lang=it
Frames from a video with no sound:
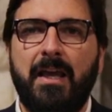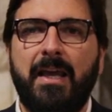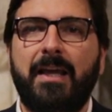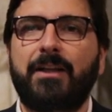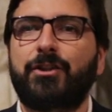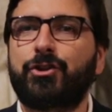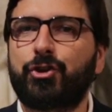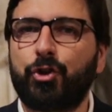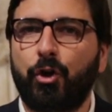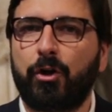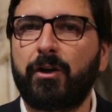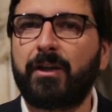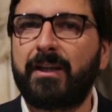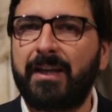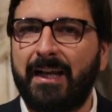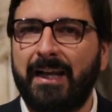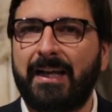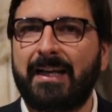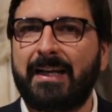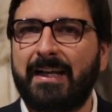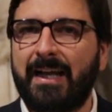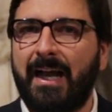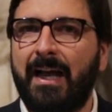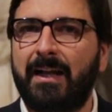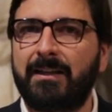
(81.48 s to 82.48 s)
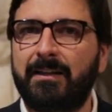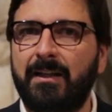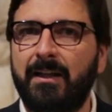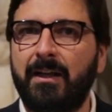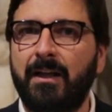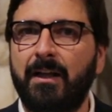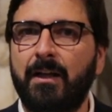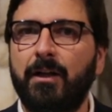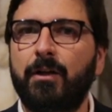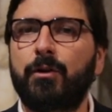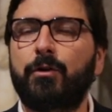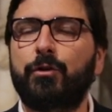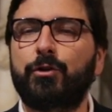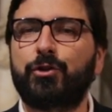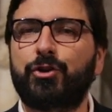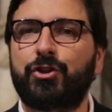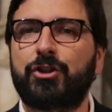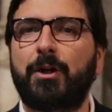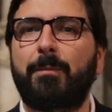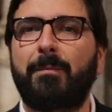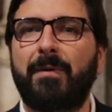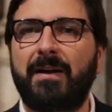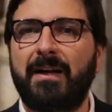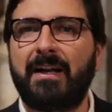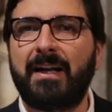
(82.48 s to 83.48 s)
e ciò che accade
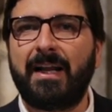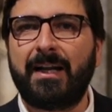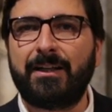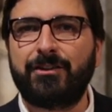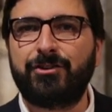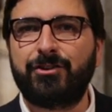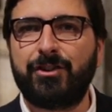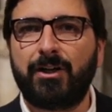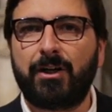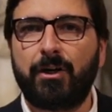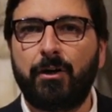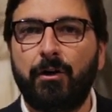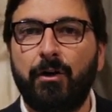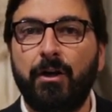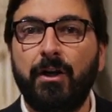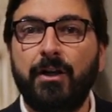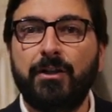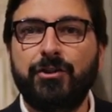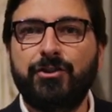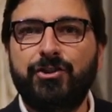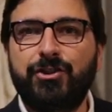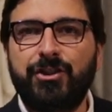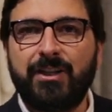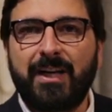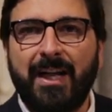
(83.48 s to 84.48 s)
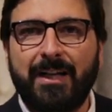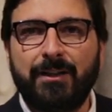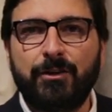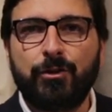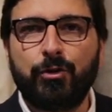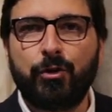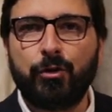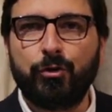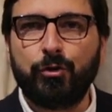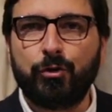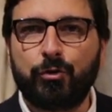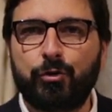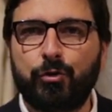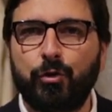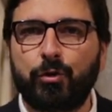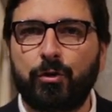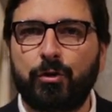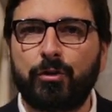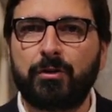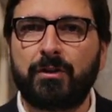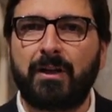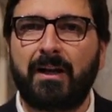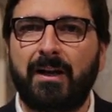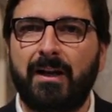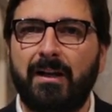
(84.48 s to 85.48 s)
riusciamo a leggerlo girando
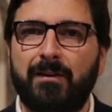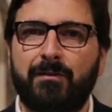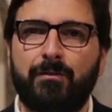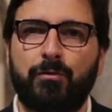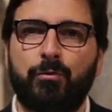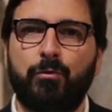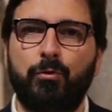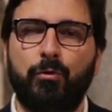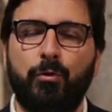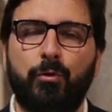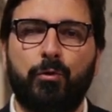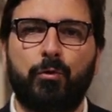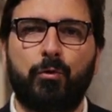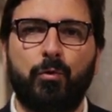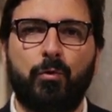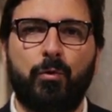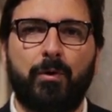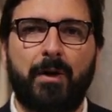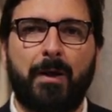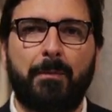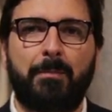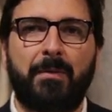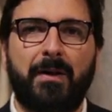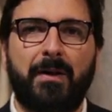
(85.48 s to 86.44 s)
intorno alla scultura